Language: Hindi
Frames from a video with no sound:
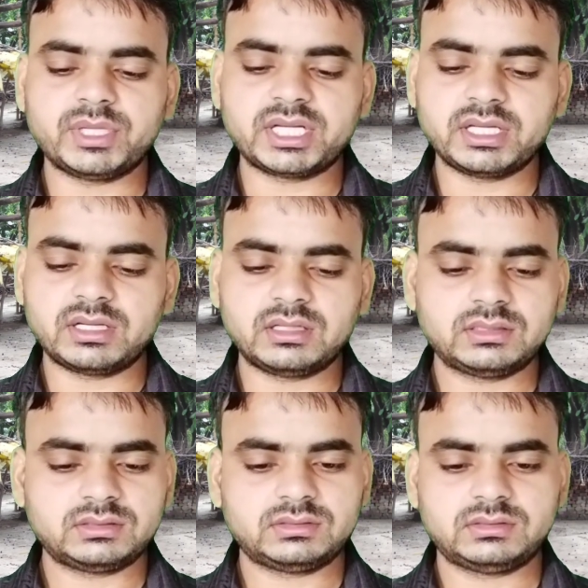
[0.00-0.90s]
पटेल
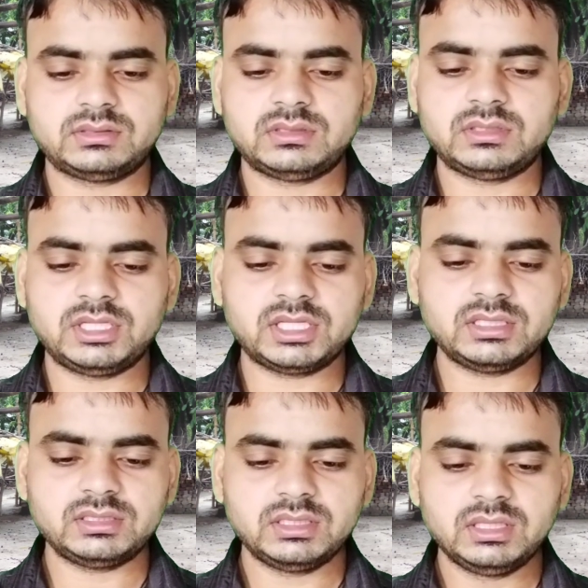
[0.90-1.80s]

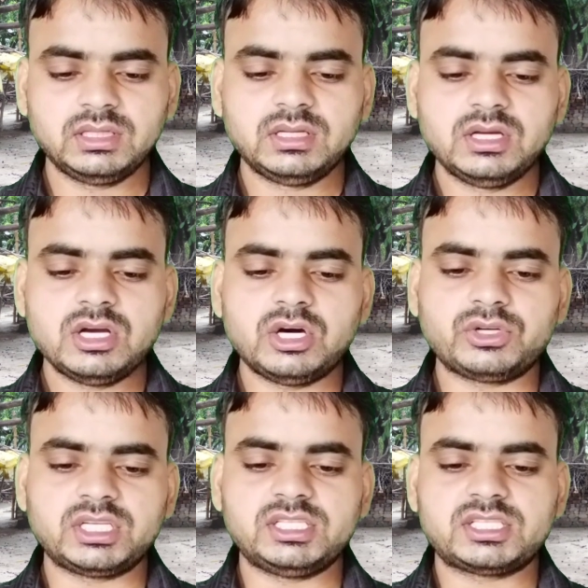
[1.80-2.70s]
ठीक है
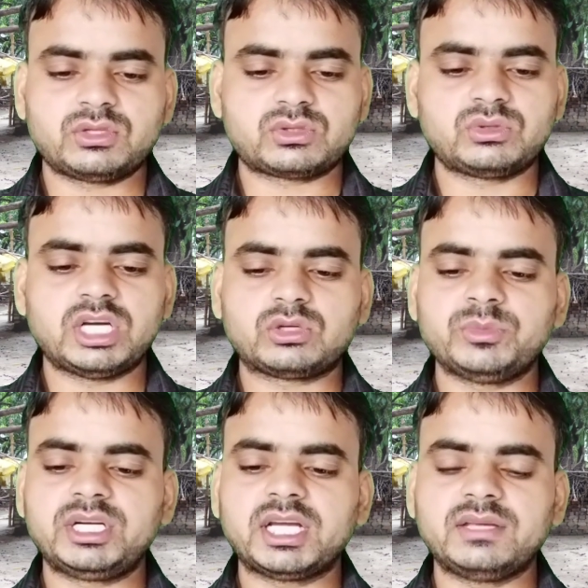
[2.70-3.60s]
और ये नीचे दोस्तों
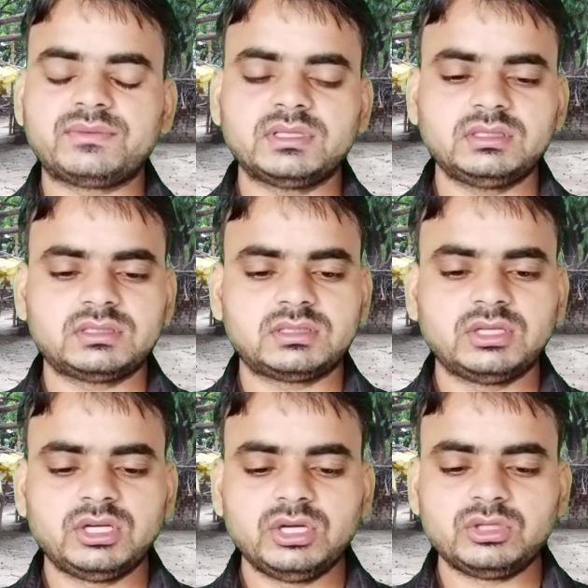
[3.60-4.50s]
डॉक्यूमेंट टाइप है
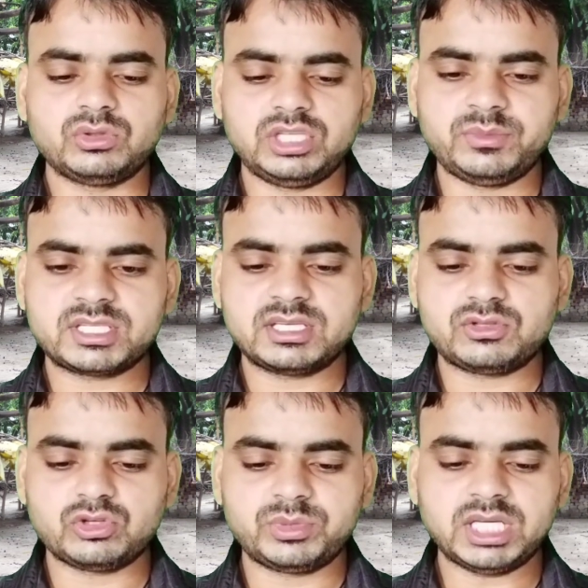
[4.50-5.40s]
तो इनमें
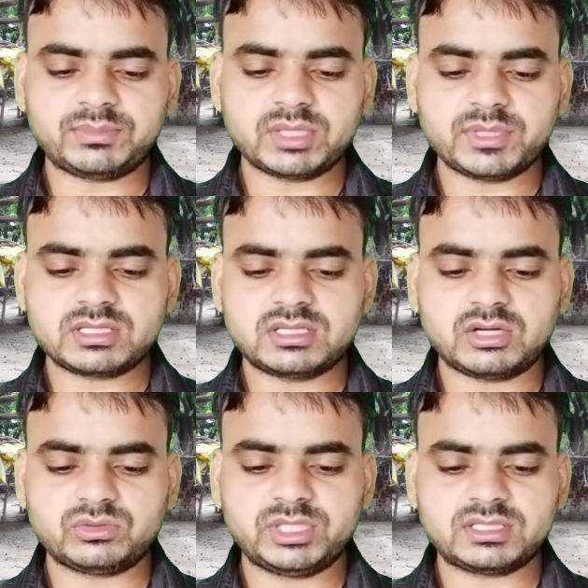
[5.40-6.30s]
से जो भी आपके पास
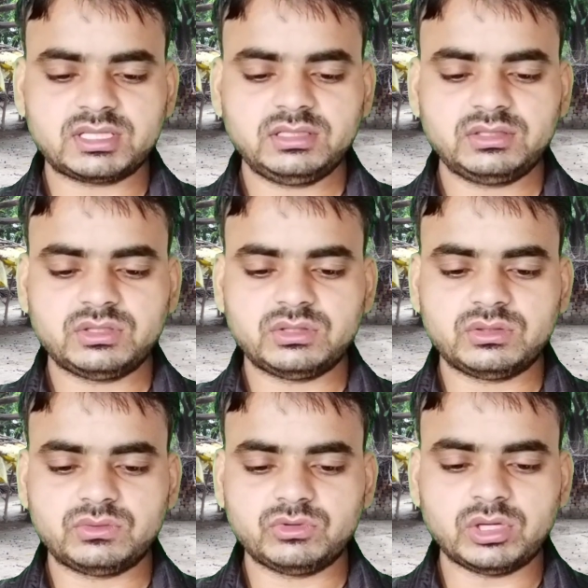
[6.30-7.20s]
डॉक्यूमेंट्स हैं
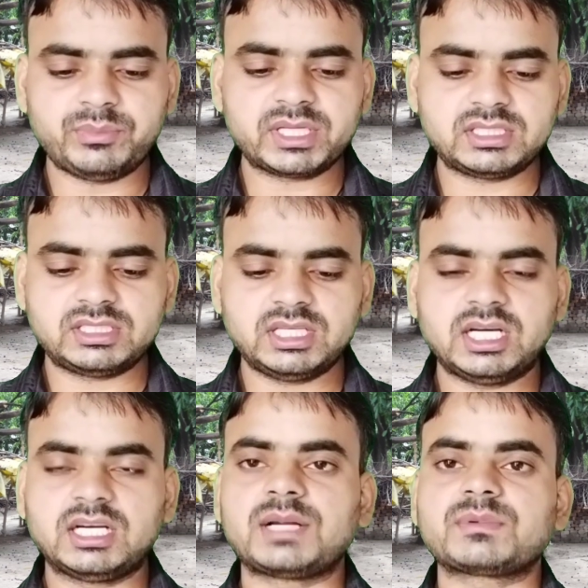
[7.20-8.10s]
वो आप भर दीजिए
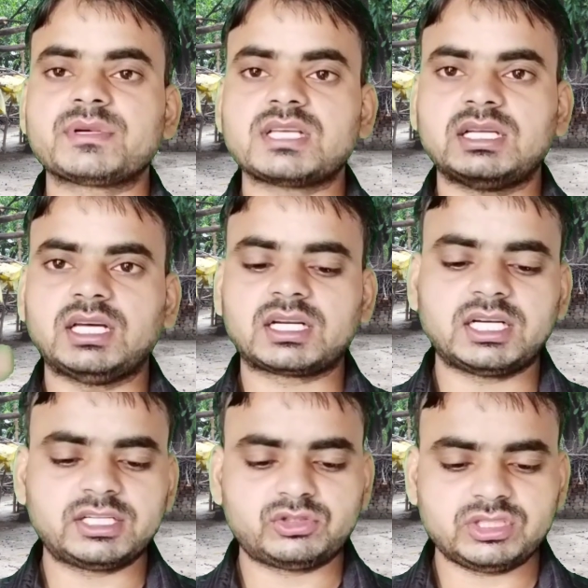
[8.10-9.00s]
अगर आपके पास आधार
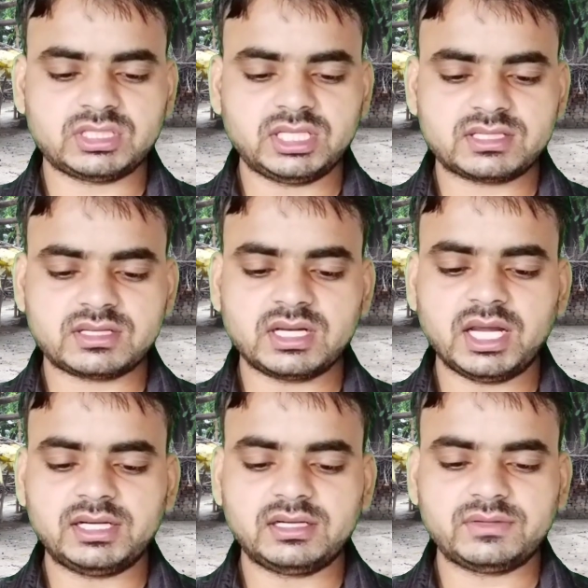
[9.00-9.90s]
कार्ड है तो इस
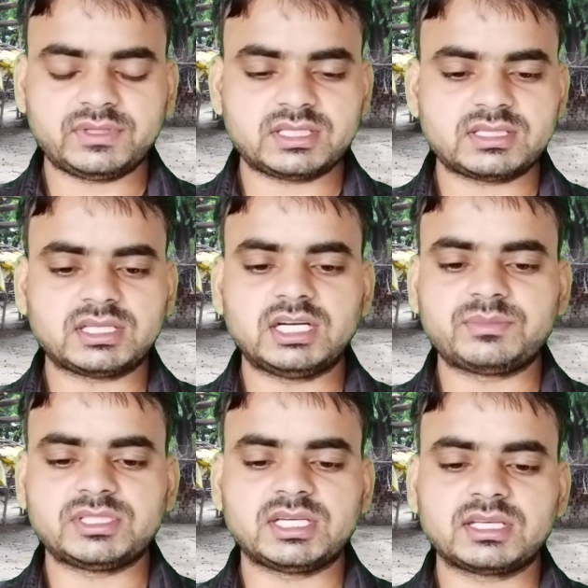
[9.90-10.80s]
नेशनल आइडेंटिफिकेशन
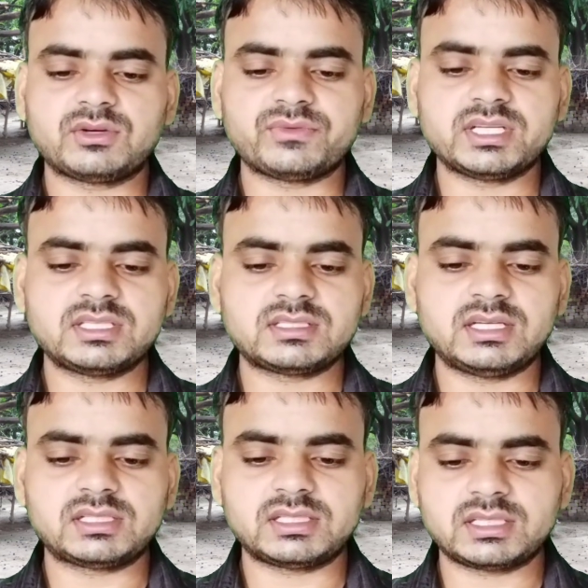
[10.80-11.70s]
कार्ड पे जाएंगे और वहाँ से
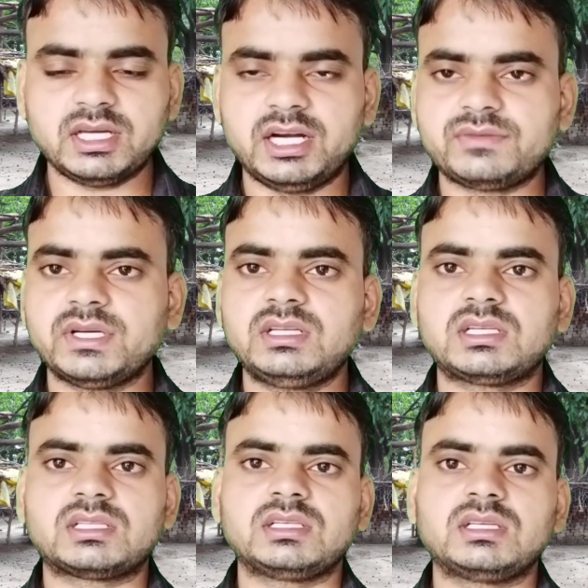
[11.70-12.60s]
सेलेक्ट करके ऐड फाइल
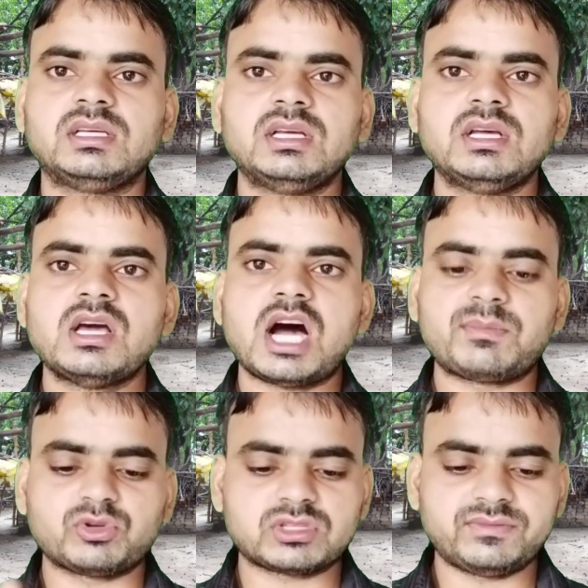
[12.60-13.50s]
कर देंगे
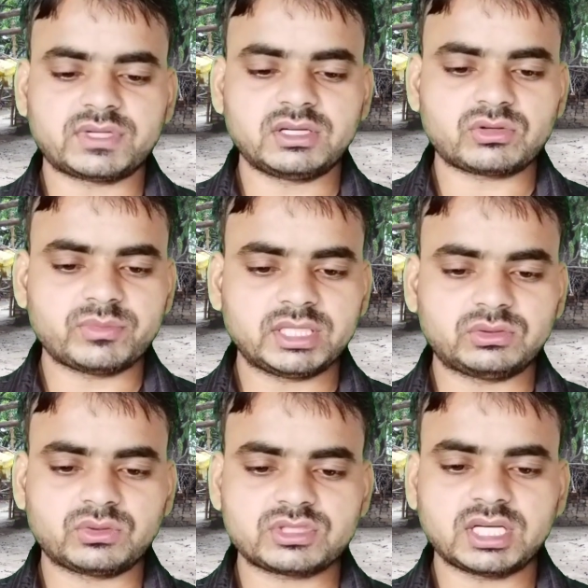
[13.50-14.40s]
आपको उसका फ्रंट और
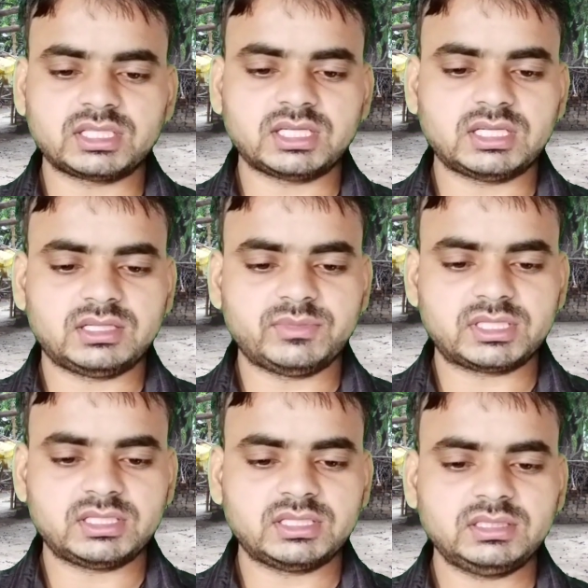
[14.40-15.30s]
बैक दोनों साइड का
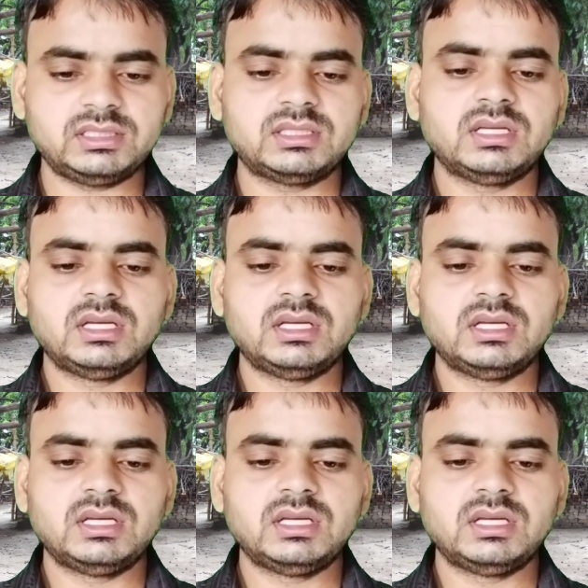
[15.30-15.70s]
भर देना है